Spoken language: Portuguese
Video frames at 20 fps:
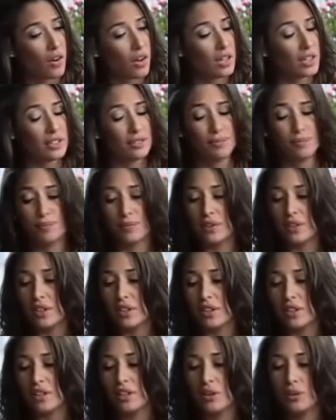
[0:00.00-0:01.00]
Olha,
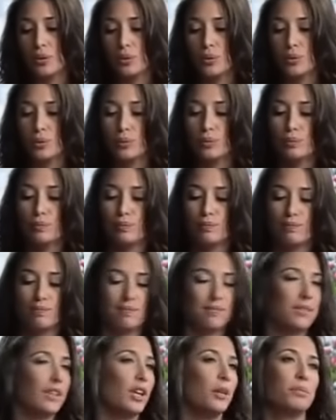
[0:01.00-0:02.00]
eu.
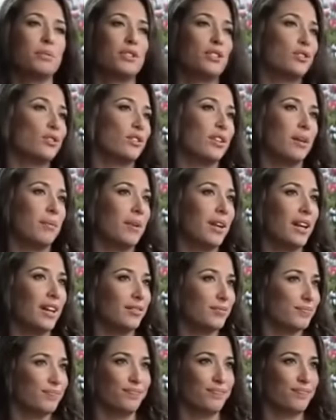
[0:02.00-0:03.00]
eu preciso trabalhar.